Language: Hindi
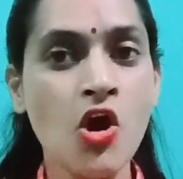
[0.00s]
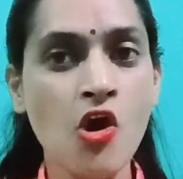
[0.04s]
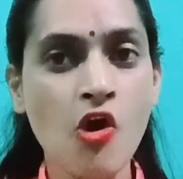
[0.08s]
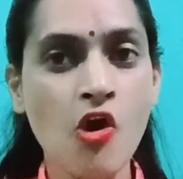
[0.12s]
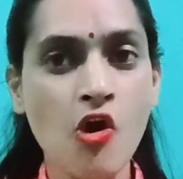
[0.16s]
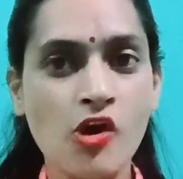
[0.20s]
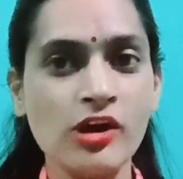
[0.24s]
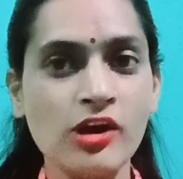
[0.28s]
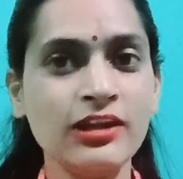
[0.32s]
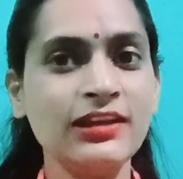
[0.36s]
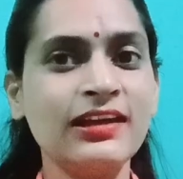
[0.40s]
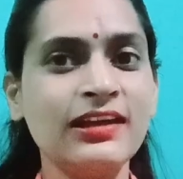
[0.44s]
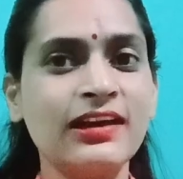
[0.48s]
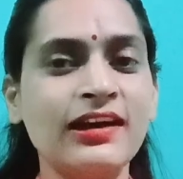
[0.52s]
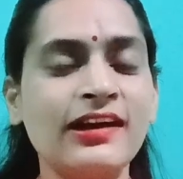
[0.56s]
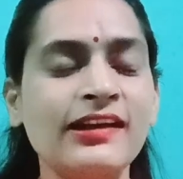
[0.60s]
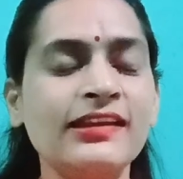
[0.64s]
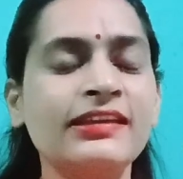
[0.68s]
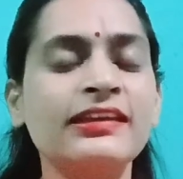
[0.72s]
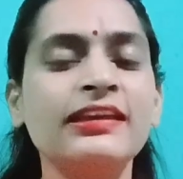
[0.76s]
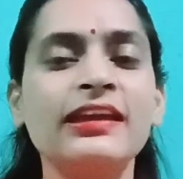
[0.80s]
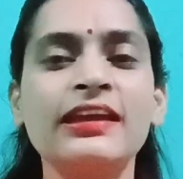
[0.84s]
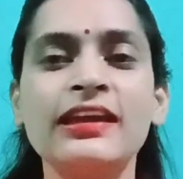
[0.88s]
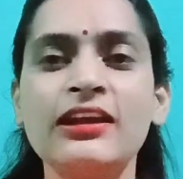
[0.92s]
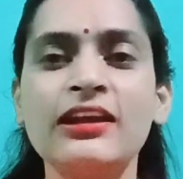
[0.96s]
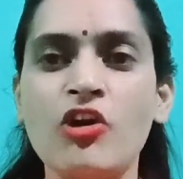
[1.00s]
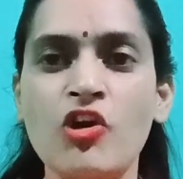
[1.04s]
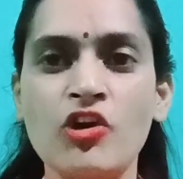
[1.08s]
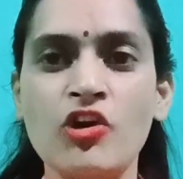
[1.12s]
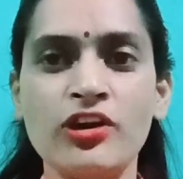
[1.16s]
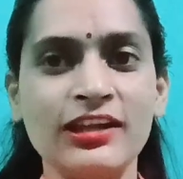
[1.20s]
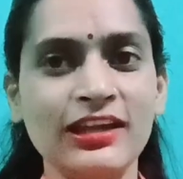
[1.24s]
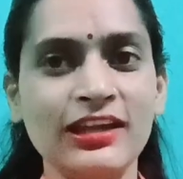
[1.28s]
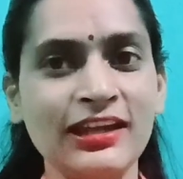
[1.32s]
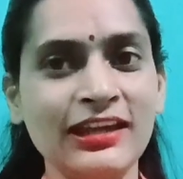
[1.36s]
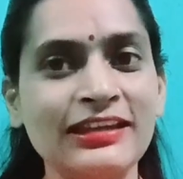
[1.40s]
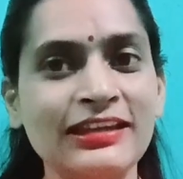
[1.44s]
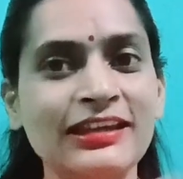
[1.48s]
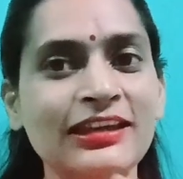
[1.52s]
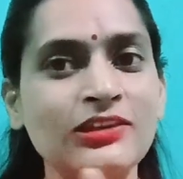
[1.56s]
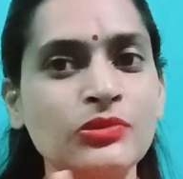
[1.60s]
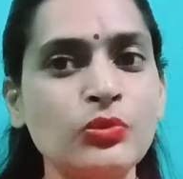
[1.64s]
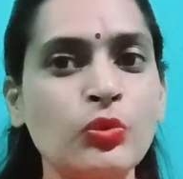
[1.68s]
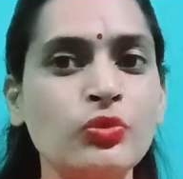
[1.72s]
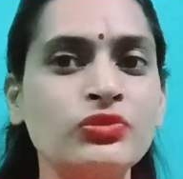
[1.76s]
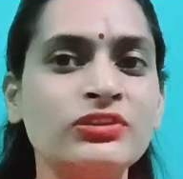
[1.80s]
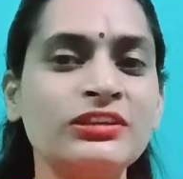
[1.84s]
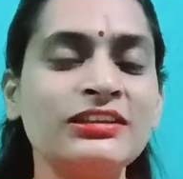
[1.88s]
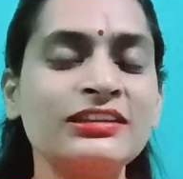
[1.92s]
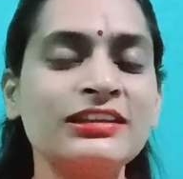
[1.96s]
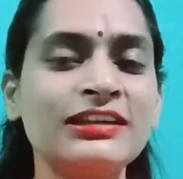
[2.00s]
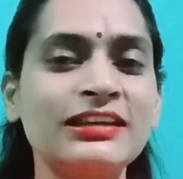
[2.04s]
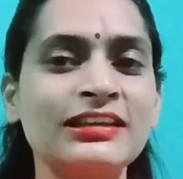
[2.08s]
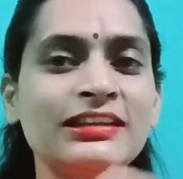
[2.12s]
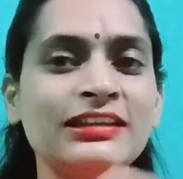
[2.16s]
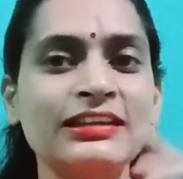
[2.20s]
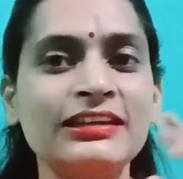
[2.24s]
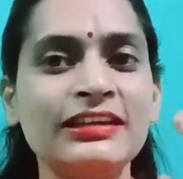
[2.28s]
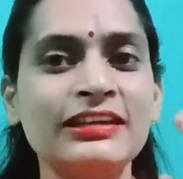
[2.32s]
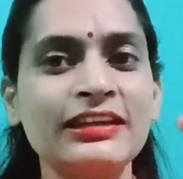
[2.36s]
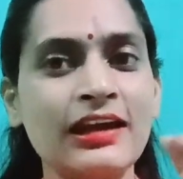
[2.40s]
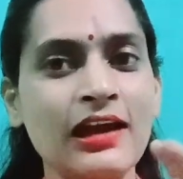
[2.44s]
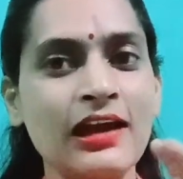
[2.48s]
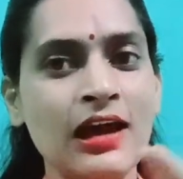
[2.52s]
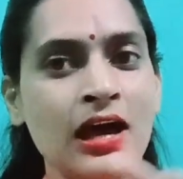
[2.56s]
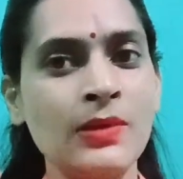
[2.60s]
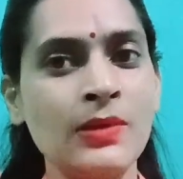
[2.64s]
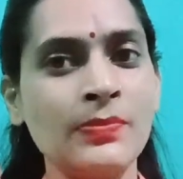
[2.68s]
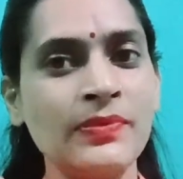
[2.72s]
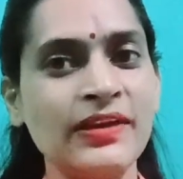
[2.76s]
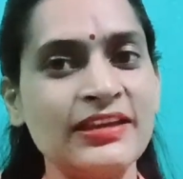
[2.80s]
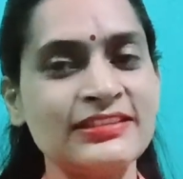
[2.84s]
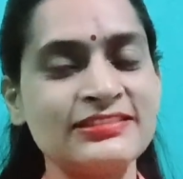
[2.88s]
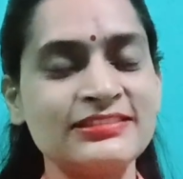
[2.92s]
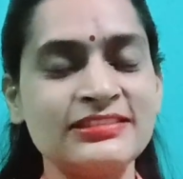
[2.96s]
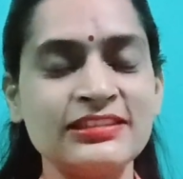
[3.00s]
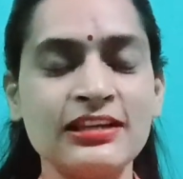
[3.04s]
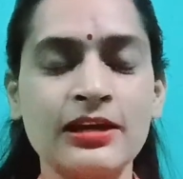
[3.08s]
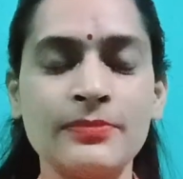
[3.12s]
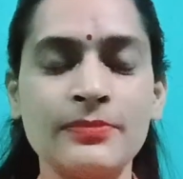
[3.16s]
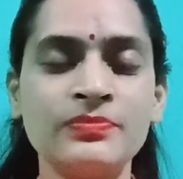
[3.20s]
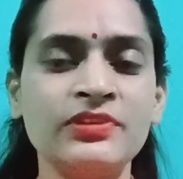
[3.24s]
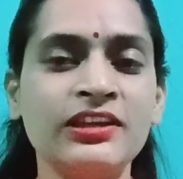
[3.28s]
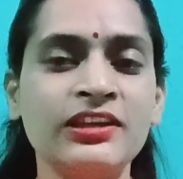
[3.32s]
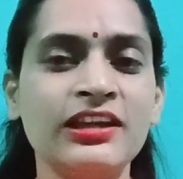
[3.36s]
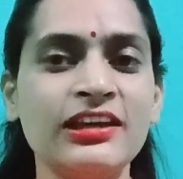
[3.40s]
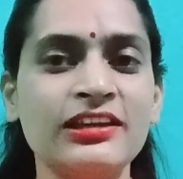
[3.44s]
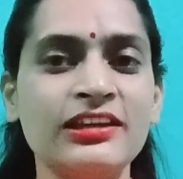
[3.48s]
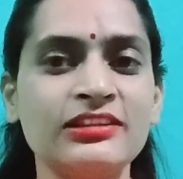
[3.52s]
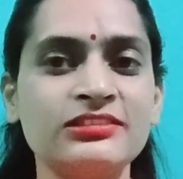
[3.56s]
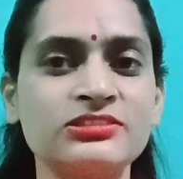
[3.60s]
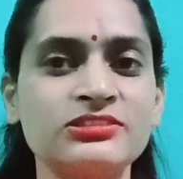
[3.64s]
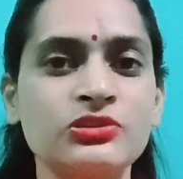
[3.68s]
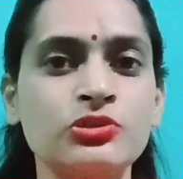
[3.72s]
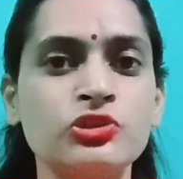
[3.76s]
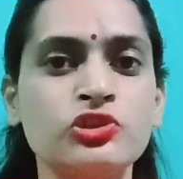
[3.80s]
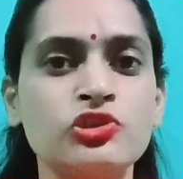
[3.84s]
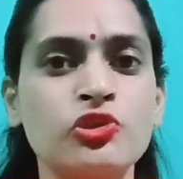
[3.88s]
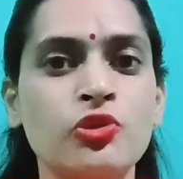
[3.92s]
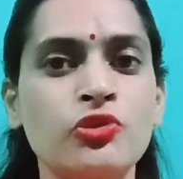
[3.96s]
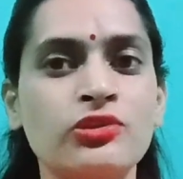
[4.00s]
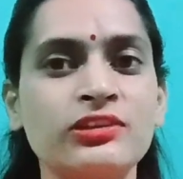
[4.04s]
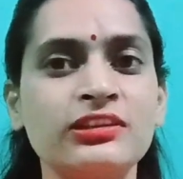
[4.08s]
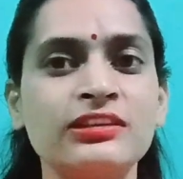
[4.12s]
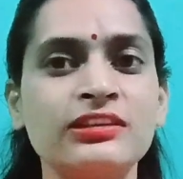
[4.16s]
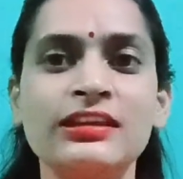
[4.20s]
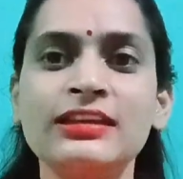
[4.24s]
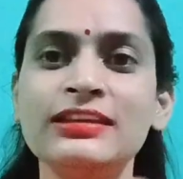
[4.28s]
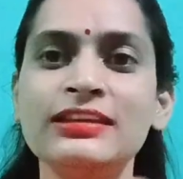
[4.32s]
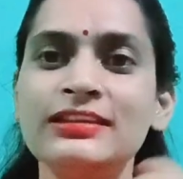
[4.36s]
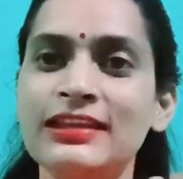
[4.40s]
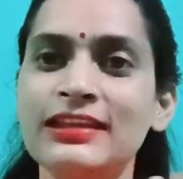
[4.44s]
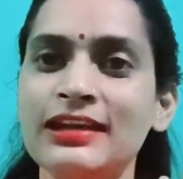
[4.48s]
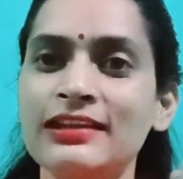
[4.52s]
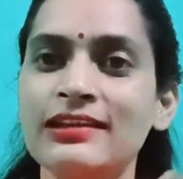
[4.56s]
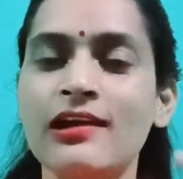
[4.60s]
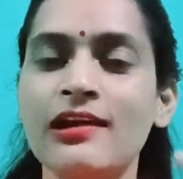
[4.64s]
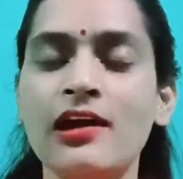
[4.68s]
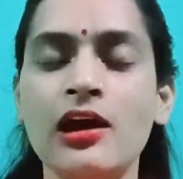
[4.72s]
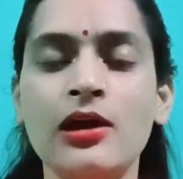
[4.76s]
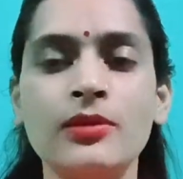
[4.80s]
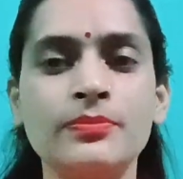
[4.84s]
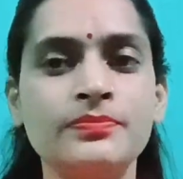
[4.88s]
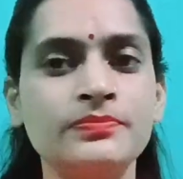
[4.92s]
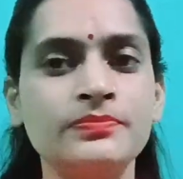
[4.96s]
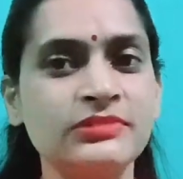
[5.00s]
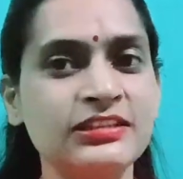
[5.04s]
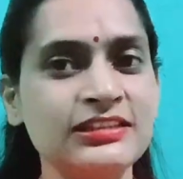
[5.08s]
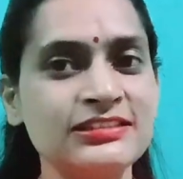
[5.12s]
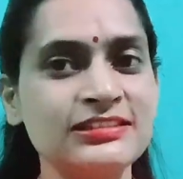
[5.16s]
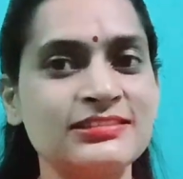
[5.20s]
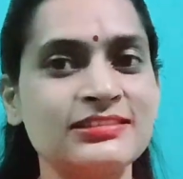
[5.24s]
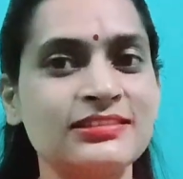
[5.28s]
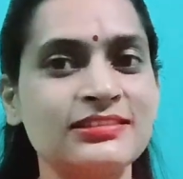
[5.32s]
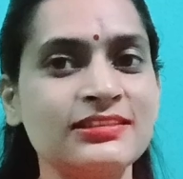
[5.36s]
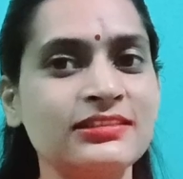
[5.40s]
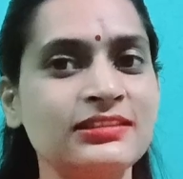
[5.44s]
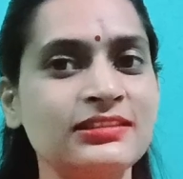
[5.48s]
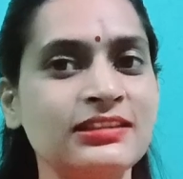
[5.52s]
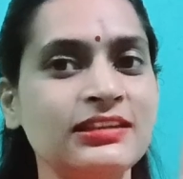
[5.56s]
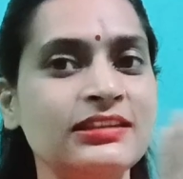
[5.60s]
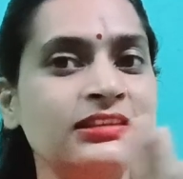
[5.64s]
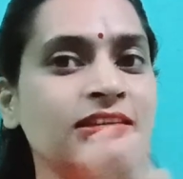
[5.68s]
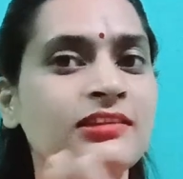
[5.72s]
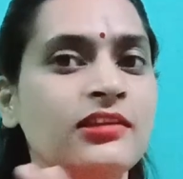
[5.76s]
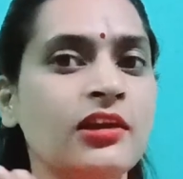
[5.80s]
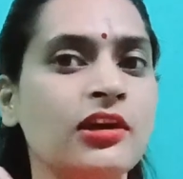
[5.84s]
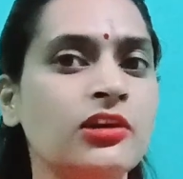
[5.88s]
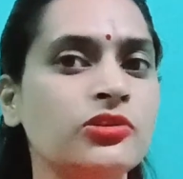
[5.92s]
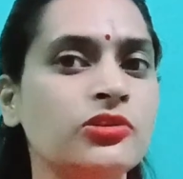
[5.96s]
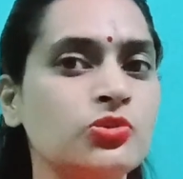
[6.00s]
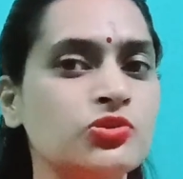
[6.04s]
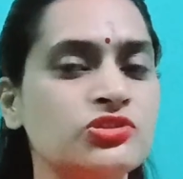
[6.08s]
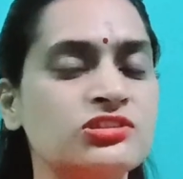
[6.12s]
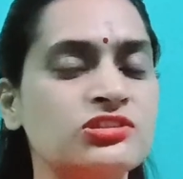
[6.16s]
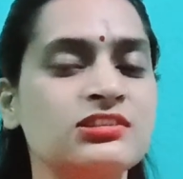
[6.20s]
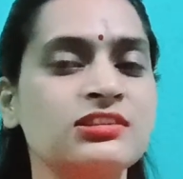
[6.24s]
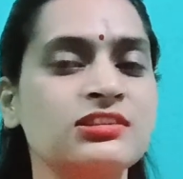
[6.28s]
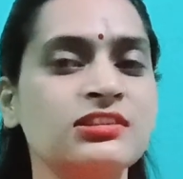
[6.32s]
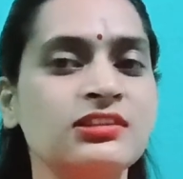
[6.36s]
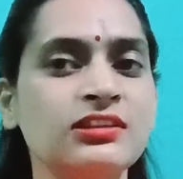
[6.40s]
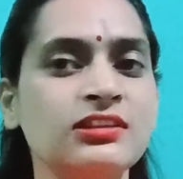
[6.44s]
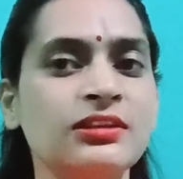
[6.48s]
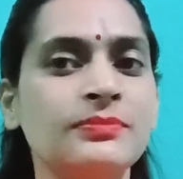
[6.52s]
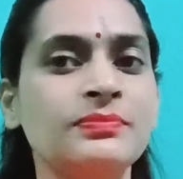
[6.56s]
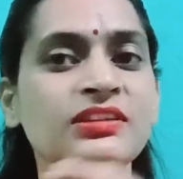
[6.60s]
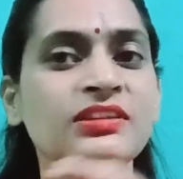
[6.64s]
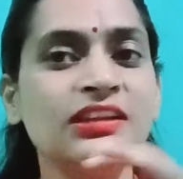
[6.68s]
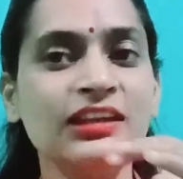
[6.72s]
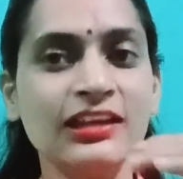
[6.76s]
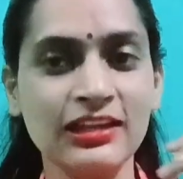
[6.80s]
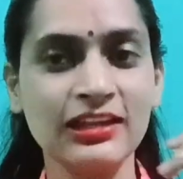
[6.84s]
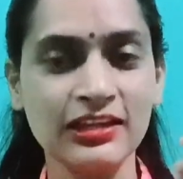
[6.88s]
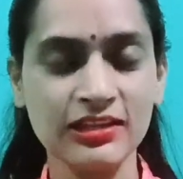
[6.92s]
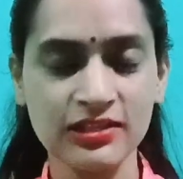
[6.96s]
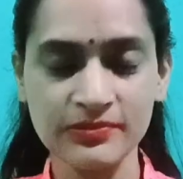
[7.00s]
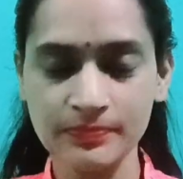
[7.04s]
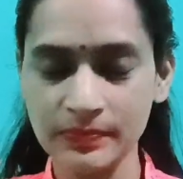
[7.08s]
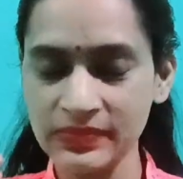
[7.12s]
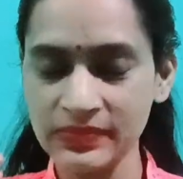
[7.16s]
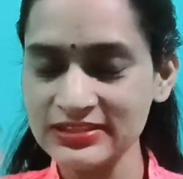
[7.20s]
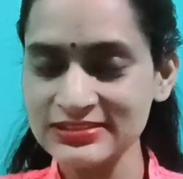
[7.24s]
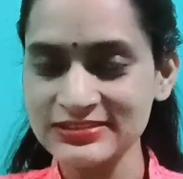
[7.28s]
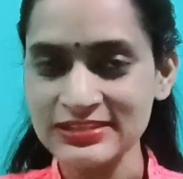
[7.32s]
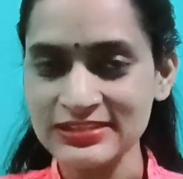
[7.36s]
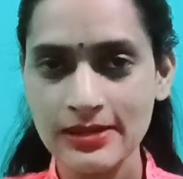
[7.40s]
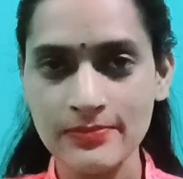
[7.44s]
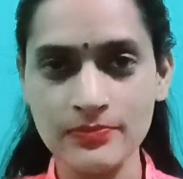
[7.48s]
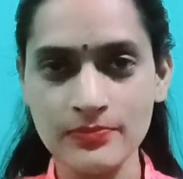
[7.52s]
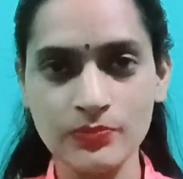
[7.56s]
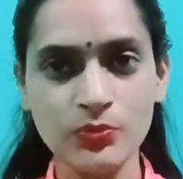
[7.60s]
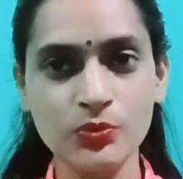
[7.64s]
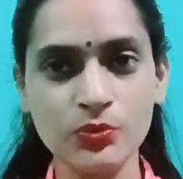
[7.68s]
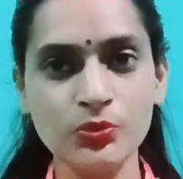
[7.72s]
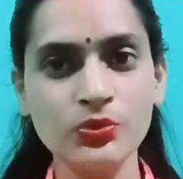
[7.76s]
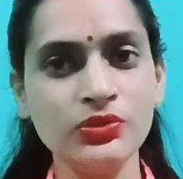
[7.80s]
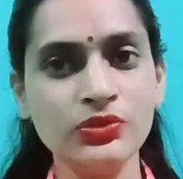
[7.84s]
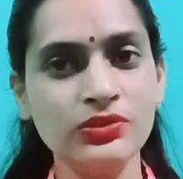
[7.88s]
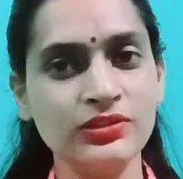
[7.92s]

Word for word: ऑयल लगाएंगे और एक या दो दिन के लिए आप ऐसे आपके हेयर्स को छोड़ देंगे देन आप तीसरे दिन या दूसरे दिन अपने हेयर पे शैम्पू